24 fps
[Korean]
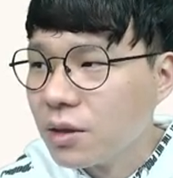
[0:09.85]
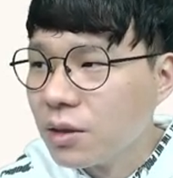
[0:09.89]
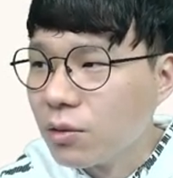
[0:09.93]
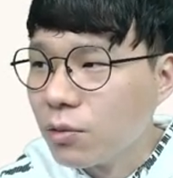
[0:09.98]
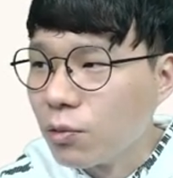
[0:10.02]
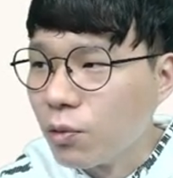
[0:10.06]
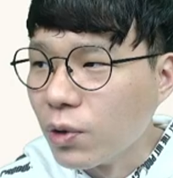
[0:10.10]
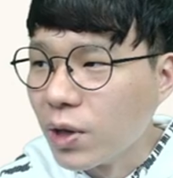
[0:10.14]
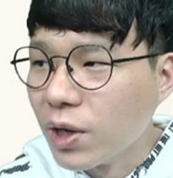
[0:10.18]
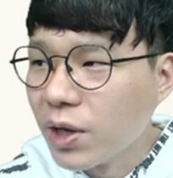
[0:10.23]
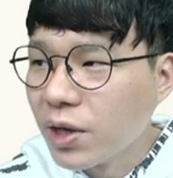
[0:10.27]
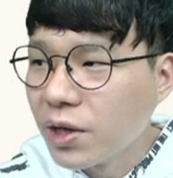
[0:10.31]

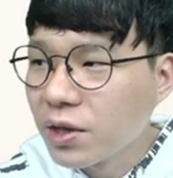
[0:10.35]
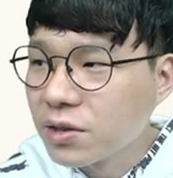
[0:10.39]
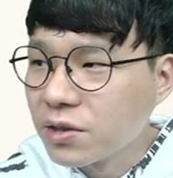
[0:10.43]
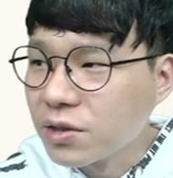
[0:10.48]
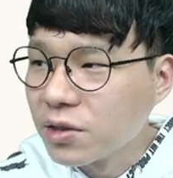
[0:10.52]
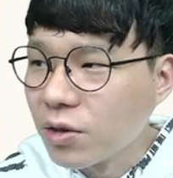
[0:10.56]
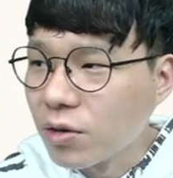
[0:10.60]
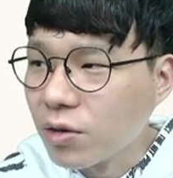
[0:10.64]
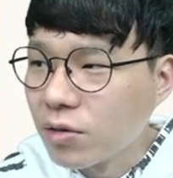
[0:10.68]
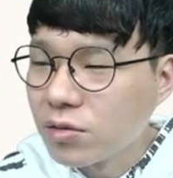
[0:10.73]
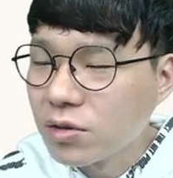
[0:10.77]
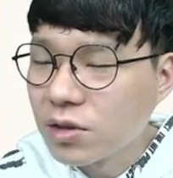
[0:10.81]
왜
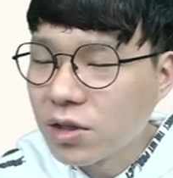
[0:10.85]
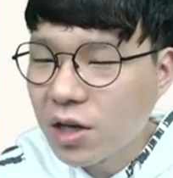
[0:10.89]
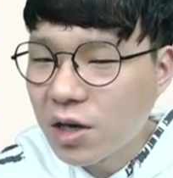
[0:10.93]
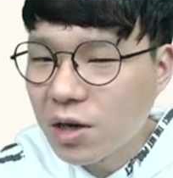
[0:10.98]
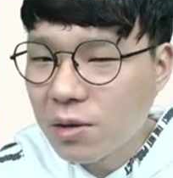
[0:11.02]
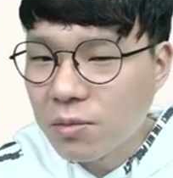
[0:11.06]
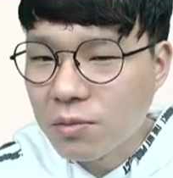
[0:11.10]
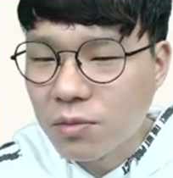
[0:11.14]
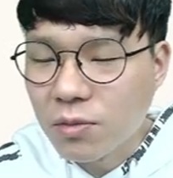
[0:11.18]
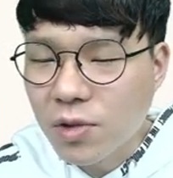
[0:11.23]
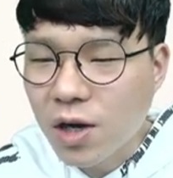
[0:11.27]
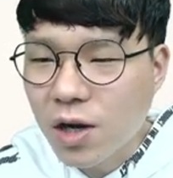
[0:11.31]
그런
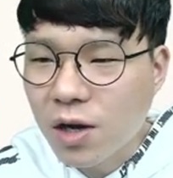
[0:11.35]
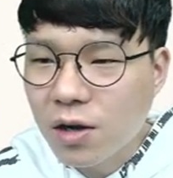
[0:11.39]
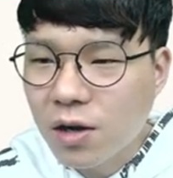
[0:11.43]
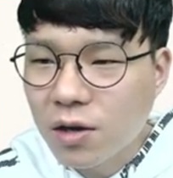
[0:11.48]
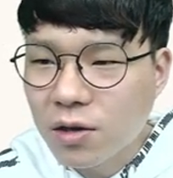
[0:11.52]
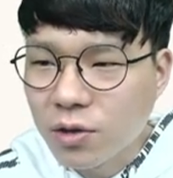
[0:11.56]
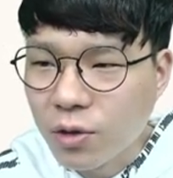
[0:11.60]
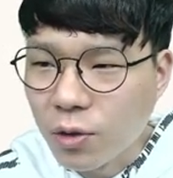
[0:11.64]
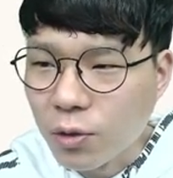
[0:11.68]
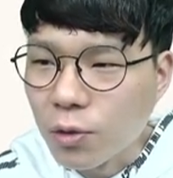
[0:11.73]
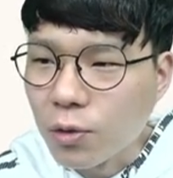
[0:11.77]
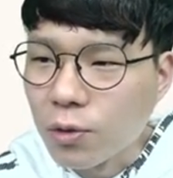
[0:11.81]
사람과
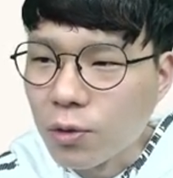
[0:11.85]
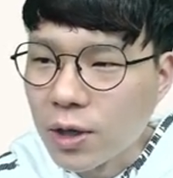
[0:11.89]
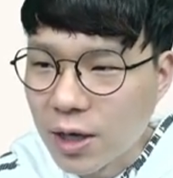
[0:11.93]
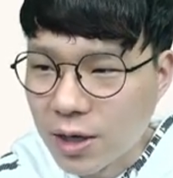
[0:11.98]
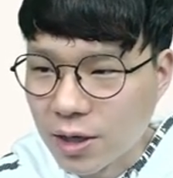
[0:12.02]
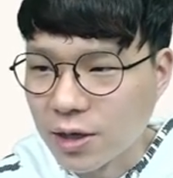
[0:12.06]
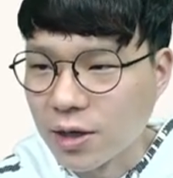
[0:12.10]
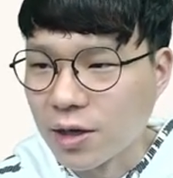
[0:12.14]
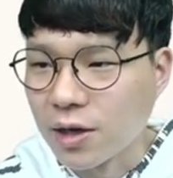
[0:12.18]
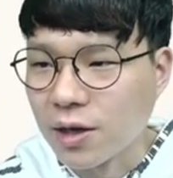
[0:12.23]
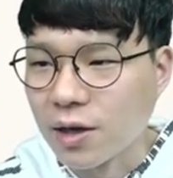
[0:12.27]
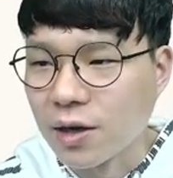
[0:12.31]

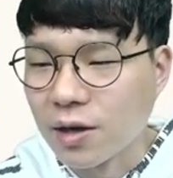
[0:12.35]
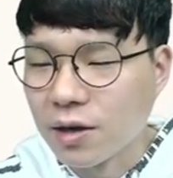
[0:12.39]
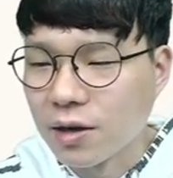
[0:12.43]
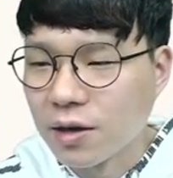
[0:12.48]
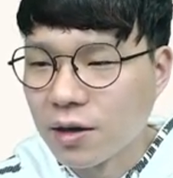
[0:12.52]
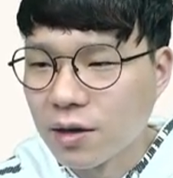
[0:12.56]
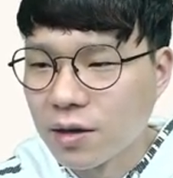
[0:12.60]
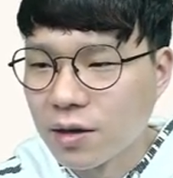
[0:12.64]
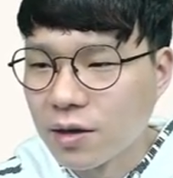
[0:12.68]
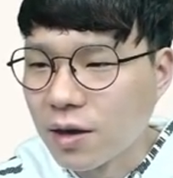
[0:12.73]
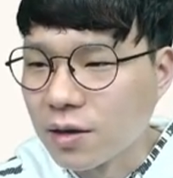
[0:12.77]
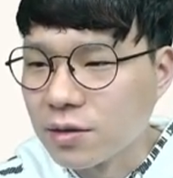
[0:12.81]

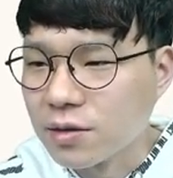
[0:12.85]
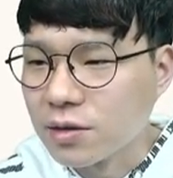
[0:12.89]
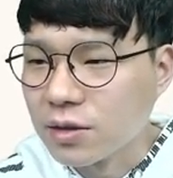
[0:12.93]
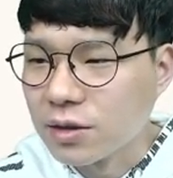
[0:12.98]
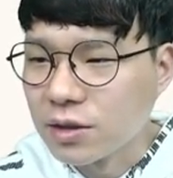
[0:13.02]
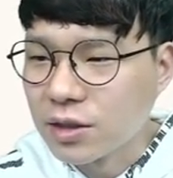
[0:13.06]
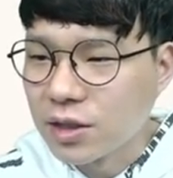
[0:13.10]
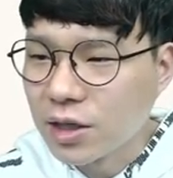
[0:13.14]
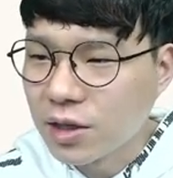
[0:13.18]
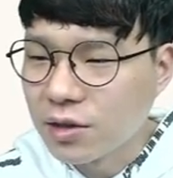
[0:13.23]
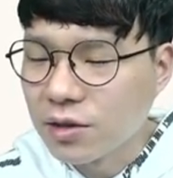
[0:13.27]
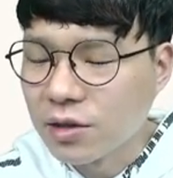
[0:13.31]
결혼할까라는
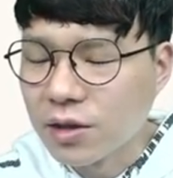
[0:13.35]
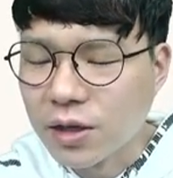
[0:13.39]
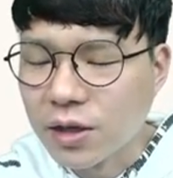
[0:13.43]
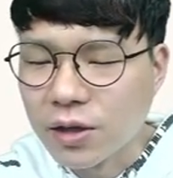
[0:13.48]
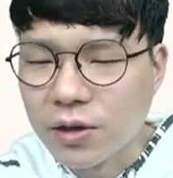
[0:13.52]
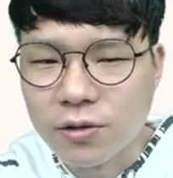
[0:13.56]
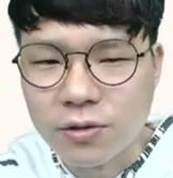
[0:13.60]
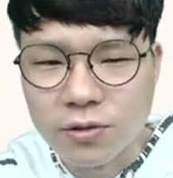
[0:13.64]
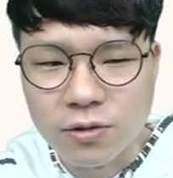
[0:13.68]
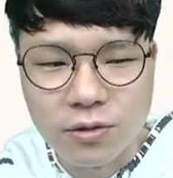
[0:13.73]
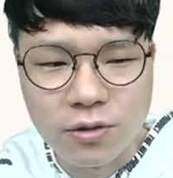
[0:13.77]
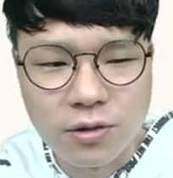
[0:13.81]

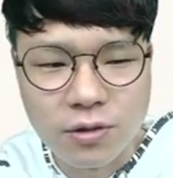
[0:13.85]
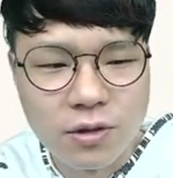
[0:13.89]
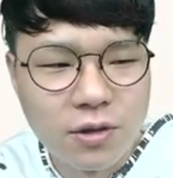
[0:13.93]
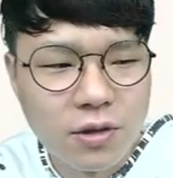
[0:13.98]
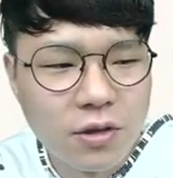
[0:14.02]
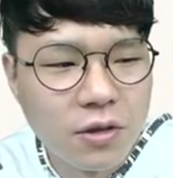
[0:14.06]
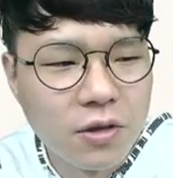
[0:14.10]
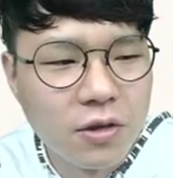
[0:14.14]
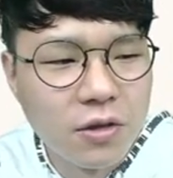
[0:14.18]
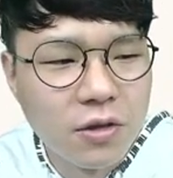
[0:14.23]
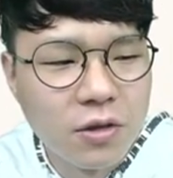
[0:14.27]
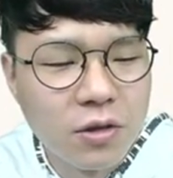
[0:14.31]
책인데요.
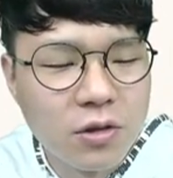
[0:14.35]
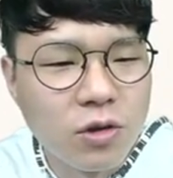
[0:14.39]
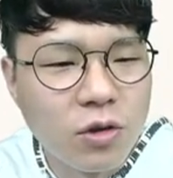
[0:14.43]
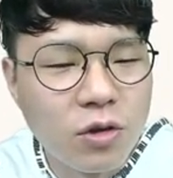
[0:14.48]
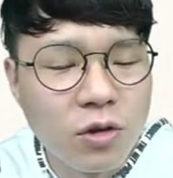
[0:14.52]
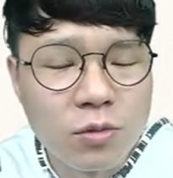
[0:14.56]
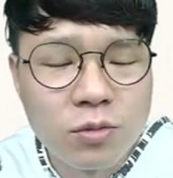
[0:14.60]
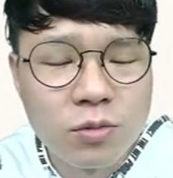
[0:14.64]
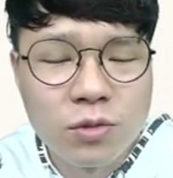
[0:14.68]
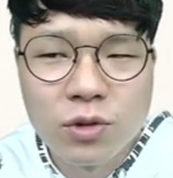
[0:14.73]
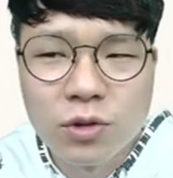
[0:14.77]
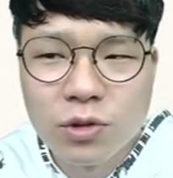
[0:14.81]

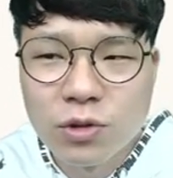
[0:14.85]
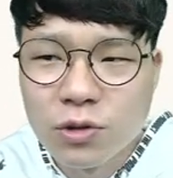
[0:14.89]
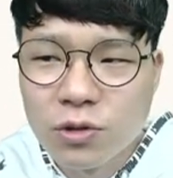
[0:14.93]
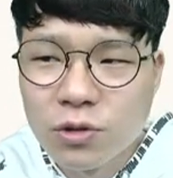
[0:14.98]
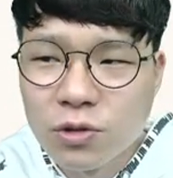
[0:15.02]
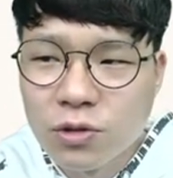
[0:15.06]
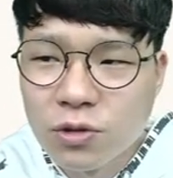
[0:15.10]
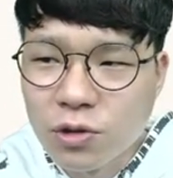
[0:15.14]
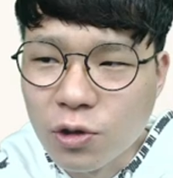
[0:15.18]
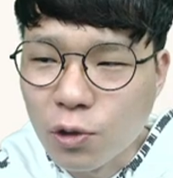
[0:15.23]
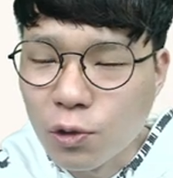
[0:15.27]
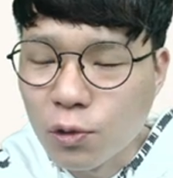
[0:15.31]

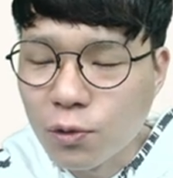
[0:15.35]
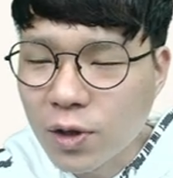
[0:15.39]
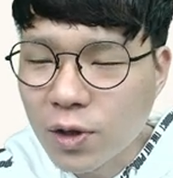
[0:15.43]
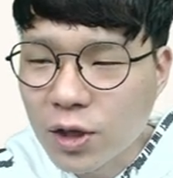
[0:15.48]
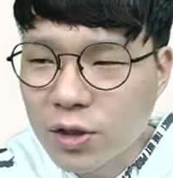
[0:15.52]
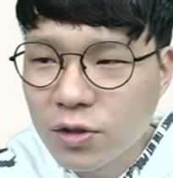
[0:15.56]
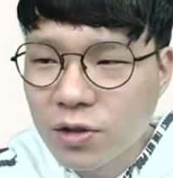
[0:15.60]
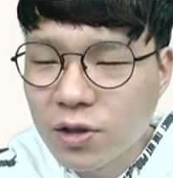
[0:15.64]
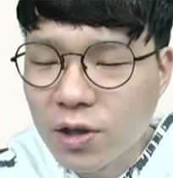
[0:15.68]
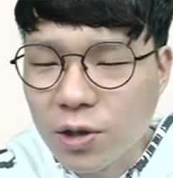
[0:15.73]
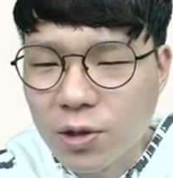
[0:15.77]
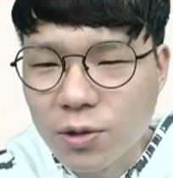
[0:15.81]
여러분들은
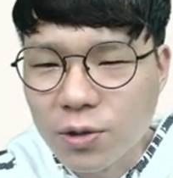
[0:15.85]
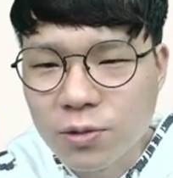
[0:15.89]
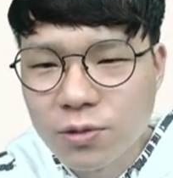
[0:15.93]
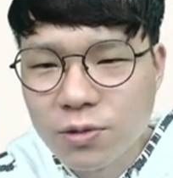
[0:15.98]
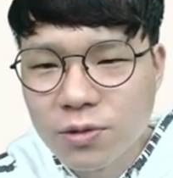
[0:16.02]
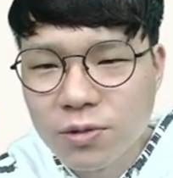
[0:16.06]
결혼하셨나요?